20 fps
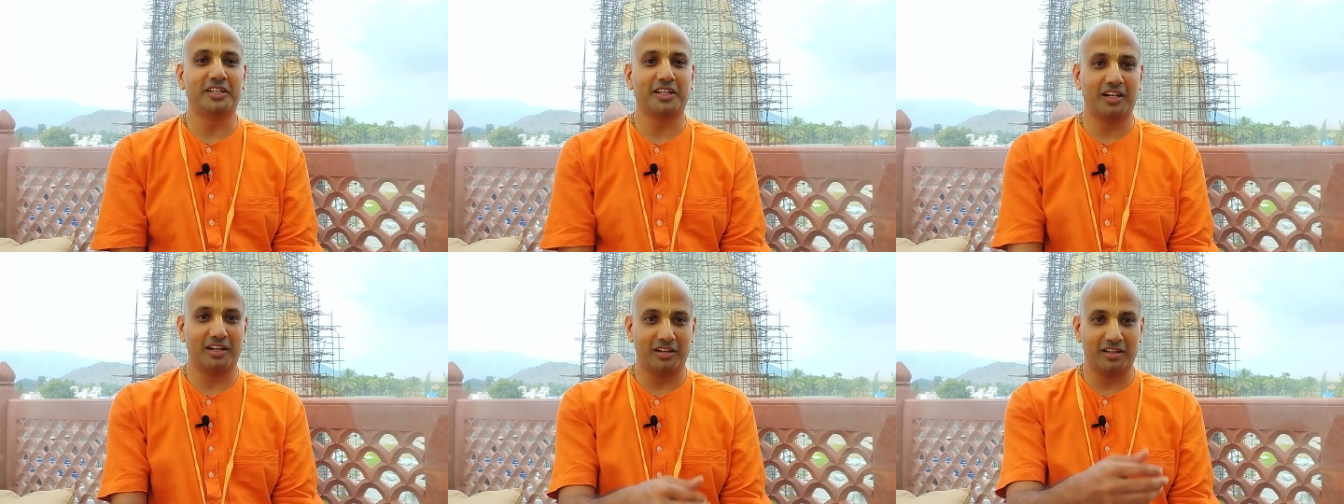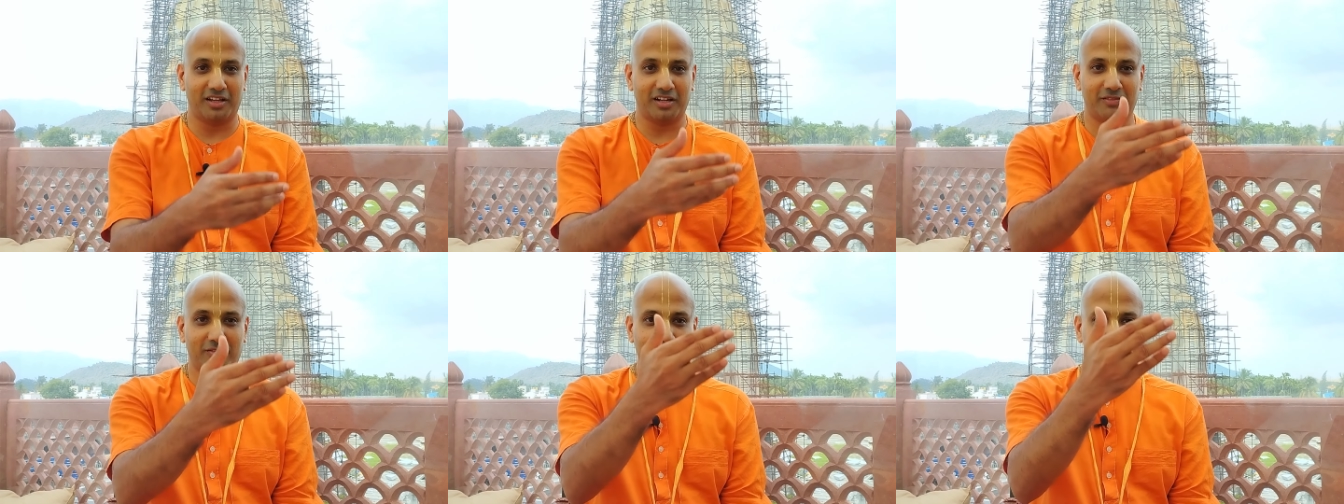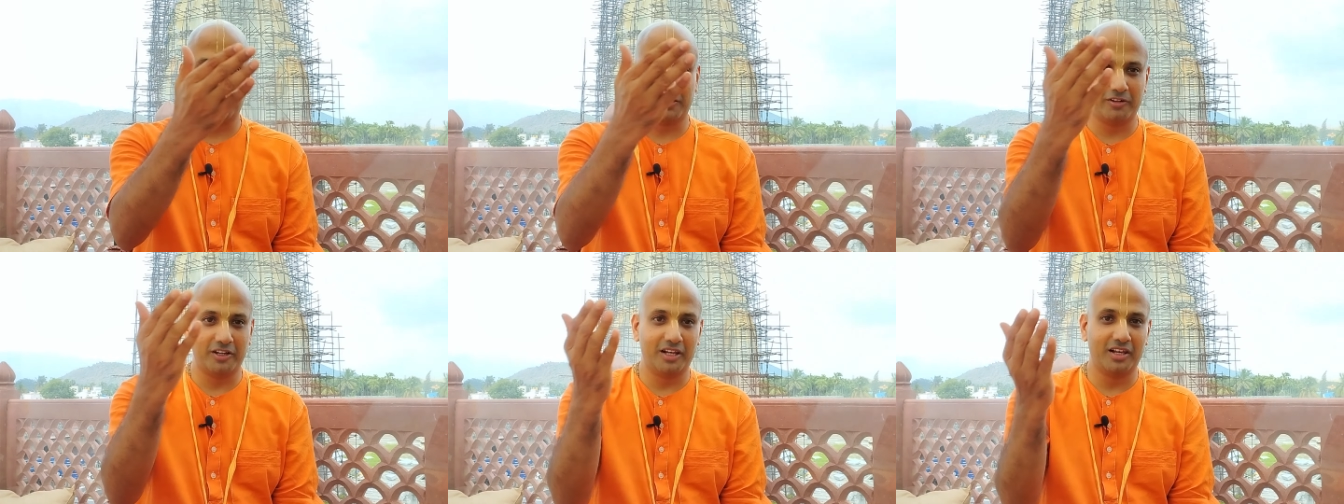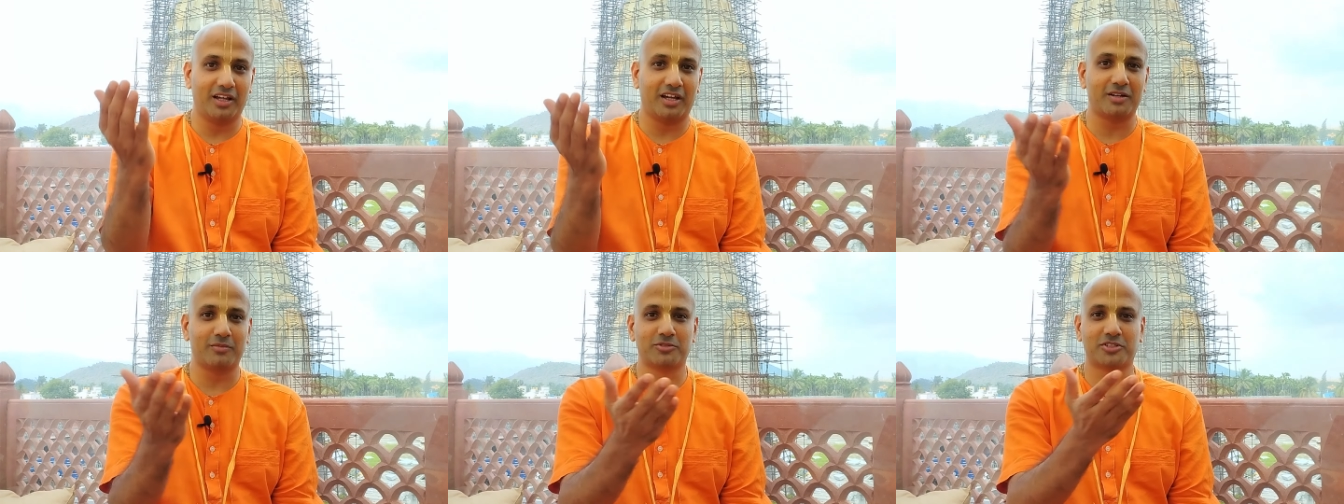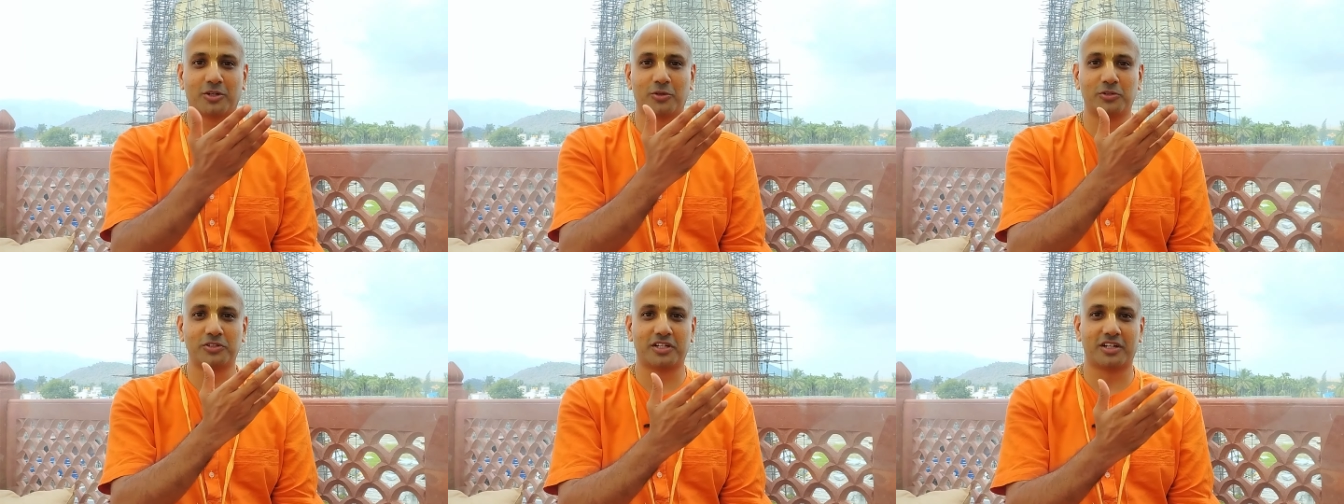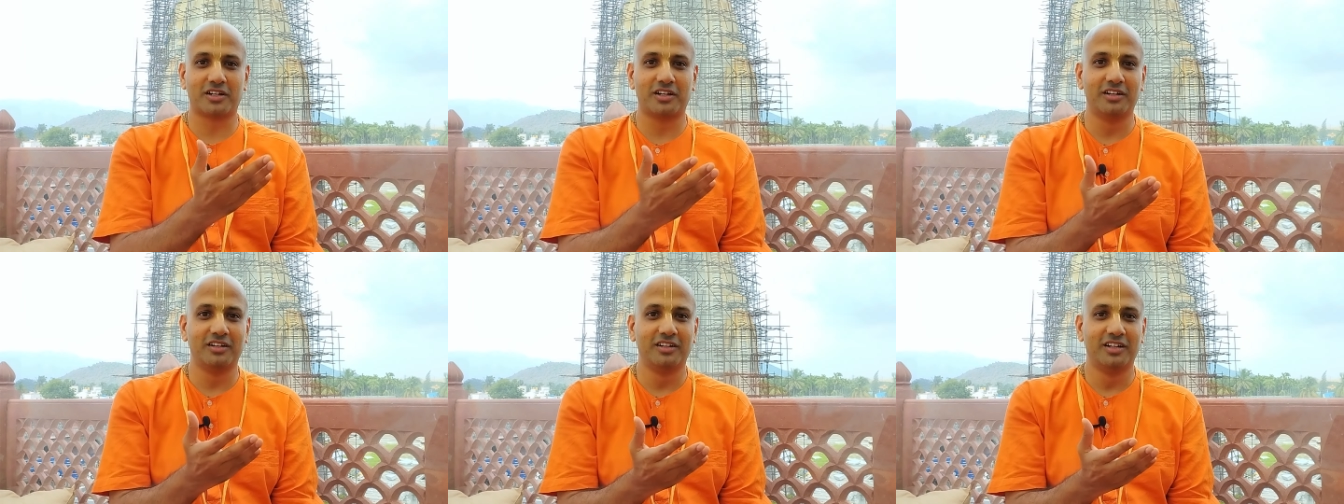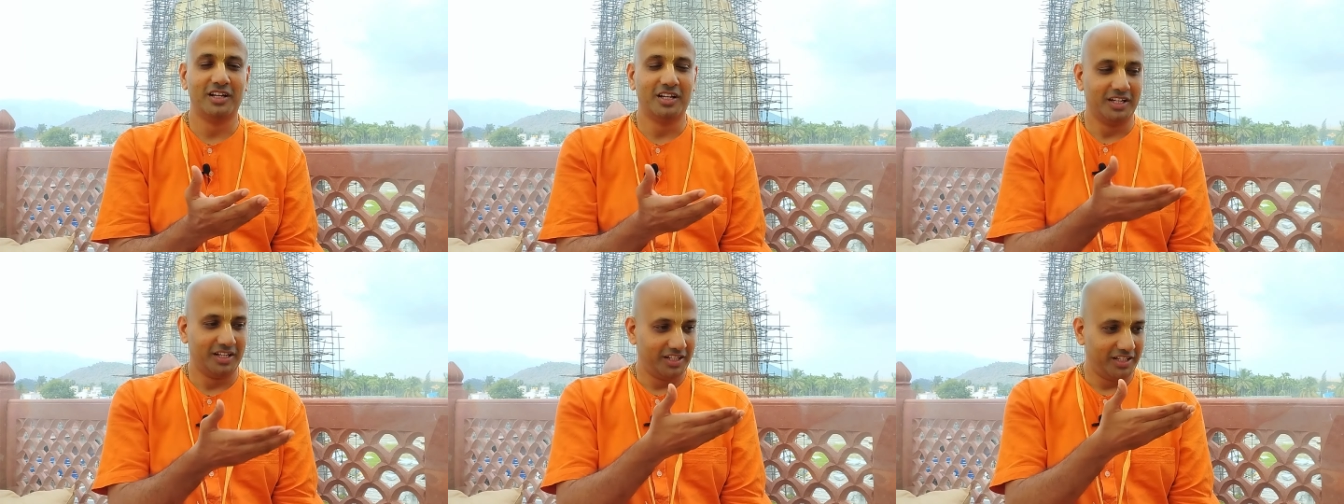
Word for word: நீங்கள் எல்லாரும் வந்தவங்க எல்லாரும் சகோதரர்கள்